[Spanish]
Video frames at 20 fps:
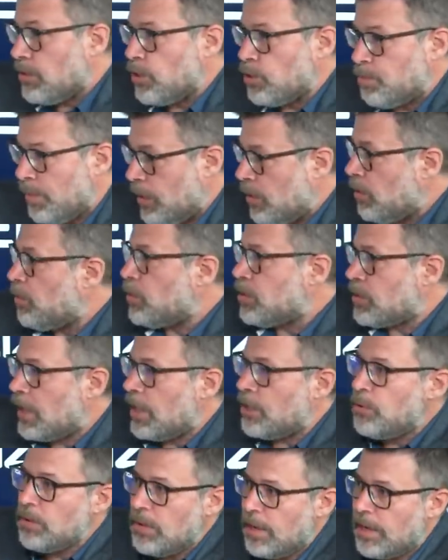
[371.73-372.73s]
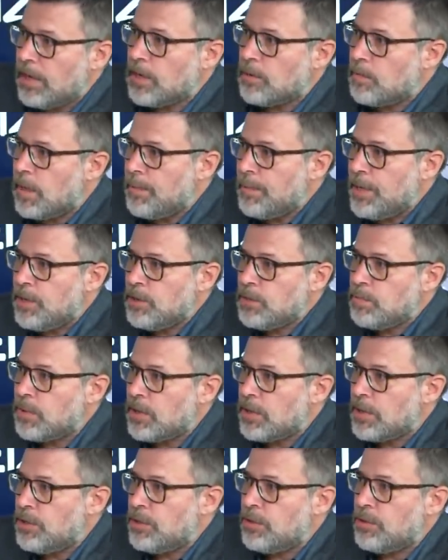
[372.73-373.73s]
Y os pido vuestra ayuda ahora como amigos
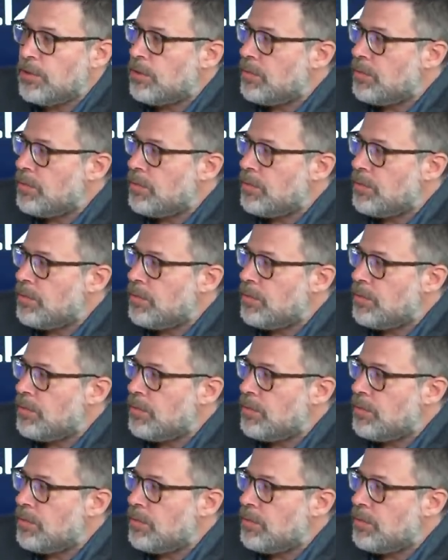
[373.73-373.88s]
porque yo.